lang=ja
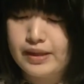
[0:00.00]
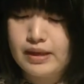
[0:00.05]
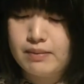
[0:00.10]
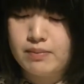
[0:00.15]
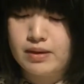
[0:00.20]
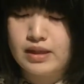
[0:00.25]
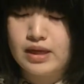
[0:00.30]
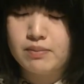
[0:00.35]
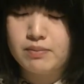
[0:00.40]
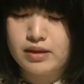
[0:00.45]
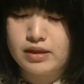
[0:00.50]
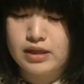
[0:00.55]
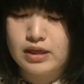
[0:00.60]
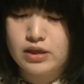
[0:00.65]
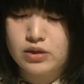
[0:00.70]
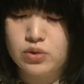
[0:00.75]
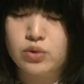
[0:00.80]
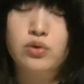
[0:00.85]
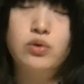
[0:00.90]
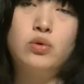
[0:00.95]
南
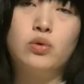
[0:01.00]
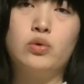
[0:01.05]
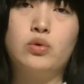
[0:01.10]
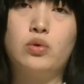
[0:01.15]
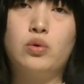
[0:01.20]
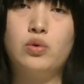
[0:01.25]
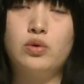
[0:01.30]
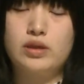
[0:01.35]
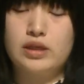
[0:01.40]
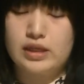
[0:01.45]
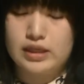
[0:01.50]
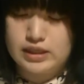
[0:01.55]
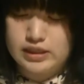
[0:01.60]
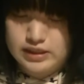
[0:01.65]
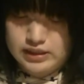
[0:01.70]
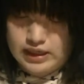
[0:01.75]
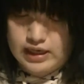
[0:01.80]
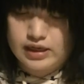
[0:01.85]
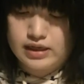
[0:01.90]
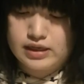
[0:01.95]
にトルコと
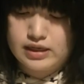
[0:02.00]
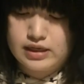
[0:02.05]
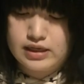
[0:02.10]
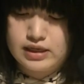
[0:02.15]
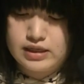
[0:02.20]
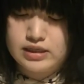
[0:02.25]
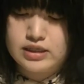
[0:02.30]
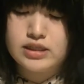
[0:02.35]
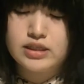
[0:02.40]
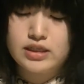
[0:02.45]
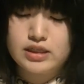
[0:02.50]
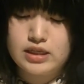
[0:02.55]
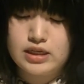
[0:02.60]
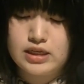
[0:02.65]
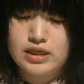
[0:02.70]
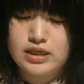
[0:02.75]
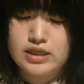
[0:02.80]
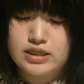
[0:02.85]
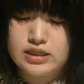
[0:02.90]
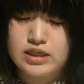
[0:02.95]
ギリシャ、西
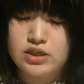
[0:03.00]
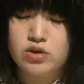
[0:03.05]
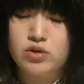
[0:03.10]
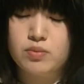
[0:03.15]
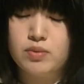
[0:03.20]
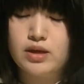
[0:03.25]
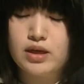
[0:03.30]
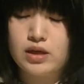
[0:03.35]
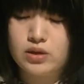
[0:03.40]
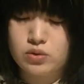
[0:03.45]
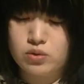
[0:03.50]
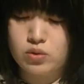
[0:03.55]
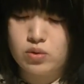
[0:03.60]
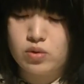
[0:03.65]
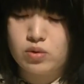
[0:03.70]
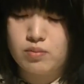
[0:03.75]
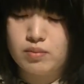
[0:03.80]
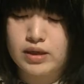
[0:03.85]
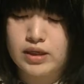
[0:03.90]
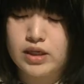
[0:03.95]
にセルビア
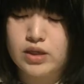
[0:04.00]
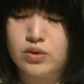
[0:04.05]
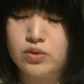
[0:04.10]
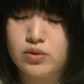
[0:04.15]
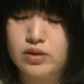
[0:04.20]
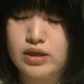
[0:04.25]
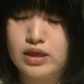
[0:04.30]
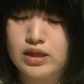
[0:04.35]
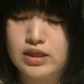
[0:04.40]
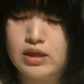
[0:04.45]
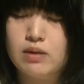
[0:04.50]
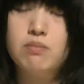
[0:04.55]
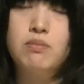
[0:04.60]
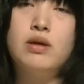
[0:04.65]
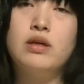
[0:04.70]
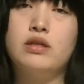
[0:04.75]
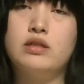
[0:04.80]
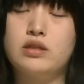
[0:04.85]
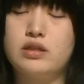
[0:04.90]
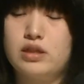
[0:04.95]
とマケドニアに
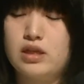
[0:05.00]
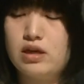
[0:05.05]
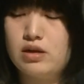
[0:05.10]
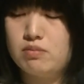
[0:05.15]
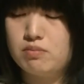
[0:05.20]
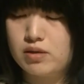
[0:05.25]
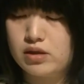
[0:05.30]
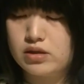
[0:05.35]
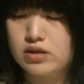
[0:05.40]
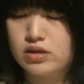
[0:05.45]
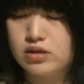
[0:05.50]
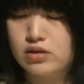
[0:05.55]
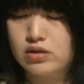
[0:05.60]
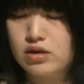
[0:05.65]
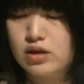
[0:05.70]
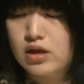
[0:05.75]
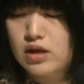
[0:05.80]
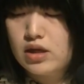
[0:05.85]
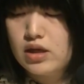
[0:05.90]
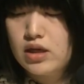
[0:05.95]
面しています。
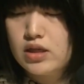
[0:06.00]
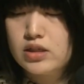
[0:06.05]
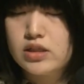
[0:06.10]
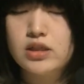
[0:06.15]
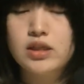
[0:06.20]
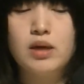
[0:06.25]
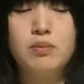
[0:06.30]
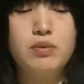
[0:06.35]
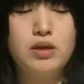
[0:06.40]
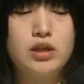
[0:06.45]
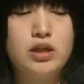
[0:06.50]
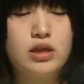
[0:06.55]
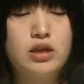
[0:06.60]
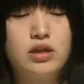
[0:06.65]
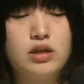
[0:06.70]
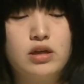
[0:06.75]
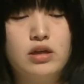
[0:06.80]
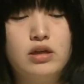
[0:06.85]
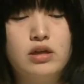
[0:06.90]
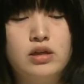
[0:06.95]
ちなみ
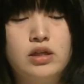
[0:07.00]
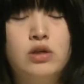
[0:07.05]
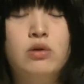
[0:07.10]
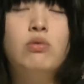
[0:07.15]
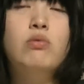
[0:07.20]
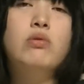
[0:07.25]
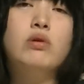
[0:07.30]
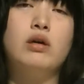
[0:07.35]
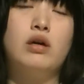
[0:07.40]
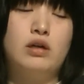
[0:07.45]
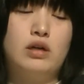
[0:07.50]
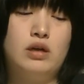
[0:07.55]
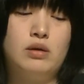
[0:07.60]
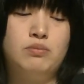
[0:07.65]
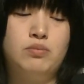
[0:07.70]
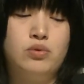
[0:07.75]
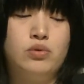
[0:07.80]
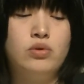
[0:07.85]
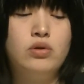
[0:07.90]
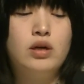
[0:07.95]
に日本から
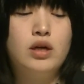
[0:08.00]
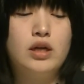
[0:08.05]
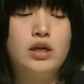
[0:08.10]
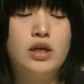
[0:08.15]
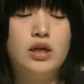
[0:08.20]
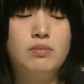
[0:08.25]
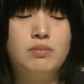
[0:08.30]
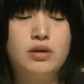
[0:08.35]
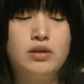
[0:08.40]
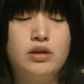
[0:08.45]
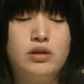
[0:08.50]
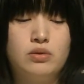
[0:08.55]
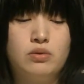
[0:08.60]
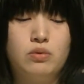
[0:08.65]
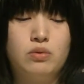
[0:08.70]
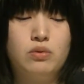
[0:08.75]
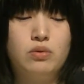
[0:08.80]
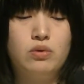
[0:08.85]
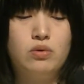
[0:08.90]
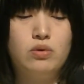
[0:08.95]
ブルガリアまで
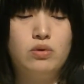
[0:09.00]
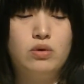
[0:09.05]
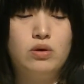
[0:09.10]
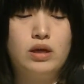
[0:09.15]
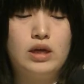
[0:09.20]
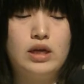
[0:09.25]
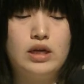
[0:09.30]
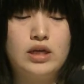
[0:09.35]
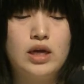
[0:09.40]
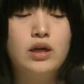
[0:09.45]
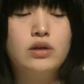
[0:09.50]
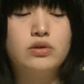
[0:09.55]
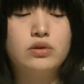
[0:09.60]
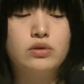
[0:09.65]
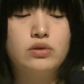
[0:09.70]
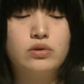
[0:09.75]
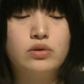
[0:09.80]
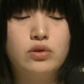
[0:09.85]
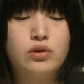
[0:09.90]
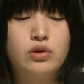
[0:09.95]
の、
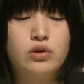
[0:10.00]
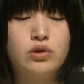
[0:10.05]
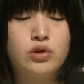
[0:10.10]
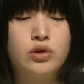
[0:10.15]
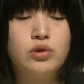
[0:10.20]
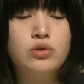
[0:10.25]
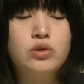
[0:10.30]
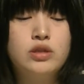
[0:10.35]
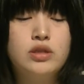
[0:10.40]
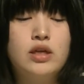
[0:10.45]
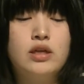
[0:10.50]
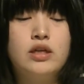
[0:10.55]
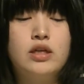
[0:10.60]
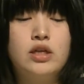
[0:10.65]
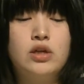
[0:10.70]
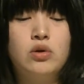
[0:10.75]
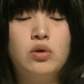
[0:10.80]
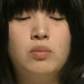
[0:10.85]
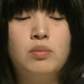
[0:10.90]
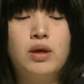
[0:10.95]
約
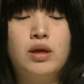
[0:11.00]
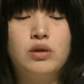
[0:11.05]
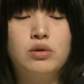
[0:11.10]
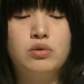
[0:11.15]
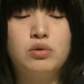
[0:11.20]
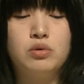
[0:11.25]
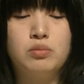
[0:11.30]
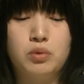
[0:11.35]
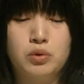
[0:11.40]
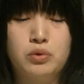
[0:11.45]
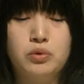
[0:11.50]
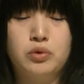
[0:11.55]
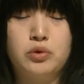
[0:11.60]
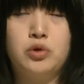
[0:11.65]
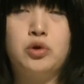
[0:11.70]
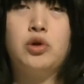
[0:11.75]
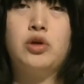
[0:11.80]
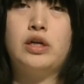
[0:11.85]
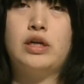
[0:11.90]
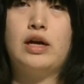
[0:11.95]
9000km もの
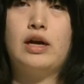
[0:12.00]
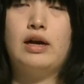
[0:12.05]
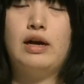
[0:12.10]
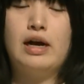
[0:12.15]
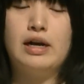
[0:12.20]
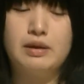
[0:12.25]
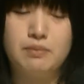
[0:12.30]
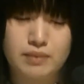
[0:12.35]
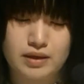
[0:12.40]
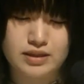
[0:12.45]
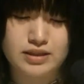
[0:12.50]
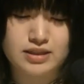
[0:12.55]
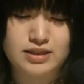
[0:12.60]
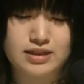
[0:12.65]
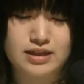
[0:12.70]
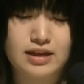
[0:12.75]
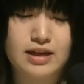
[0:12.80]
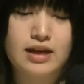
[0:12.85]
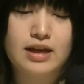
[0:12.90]
距離があります。